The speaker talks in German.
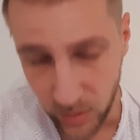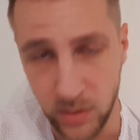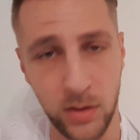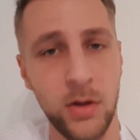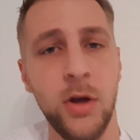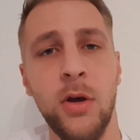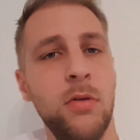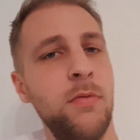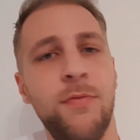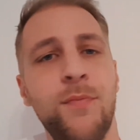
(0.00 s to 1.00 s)
Ne?
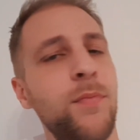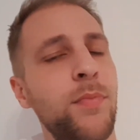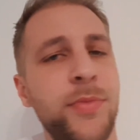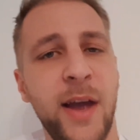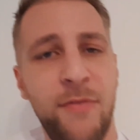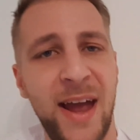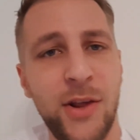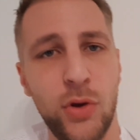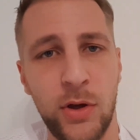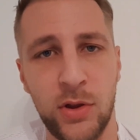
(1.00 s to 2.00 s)
Da werde
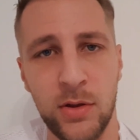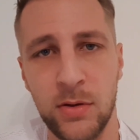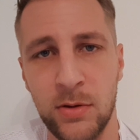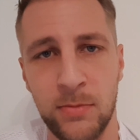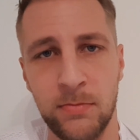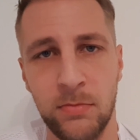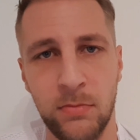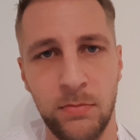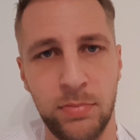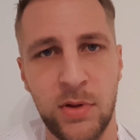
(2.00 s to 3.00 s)
ich euch
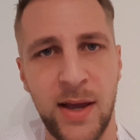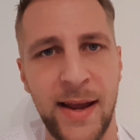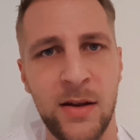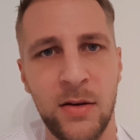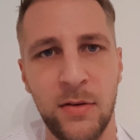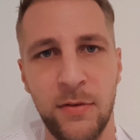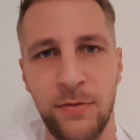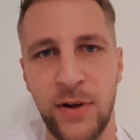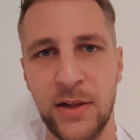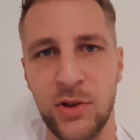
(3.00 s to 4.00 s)
ähm, keine
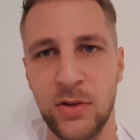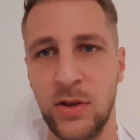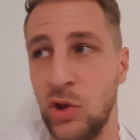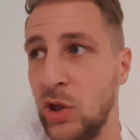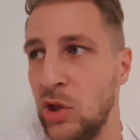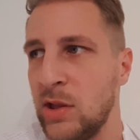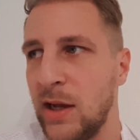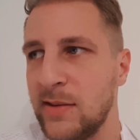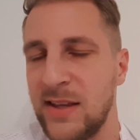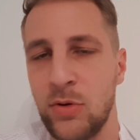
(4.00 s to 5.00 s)
falschen Geschichten
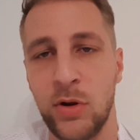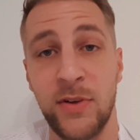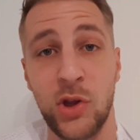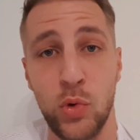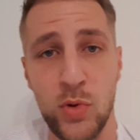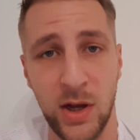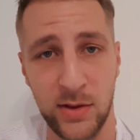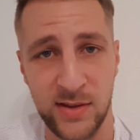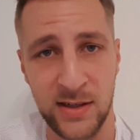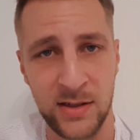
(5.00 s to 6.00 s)
erzählen oder welche Lügen
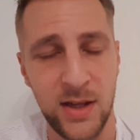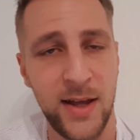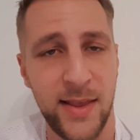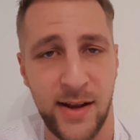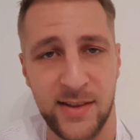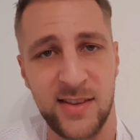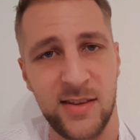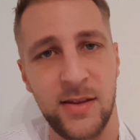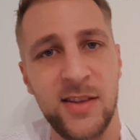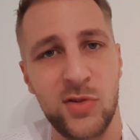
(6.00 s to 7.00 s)
erzählen, denn das
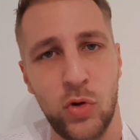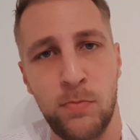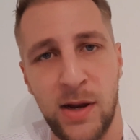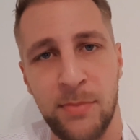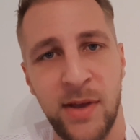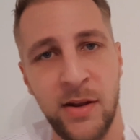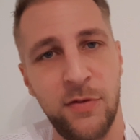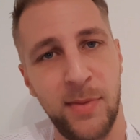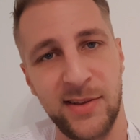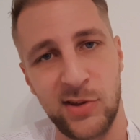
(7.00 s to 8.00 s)
ist und bleibt ein
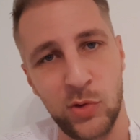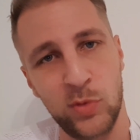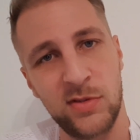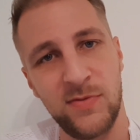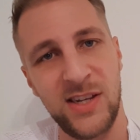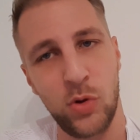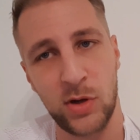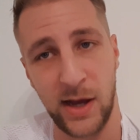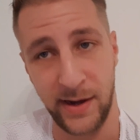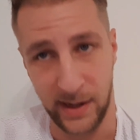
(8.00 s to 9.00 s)
Informationsvideo
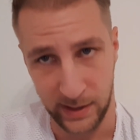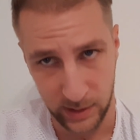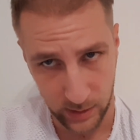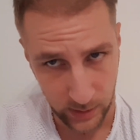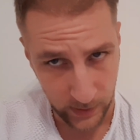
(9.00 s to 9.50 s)
und Kanal.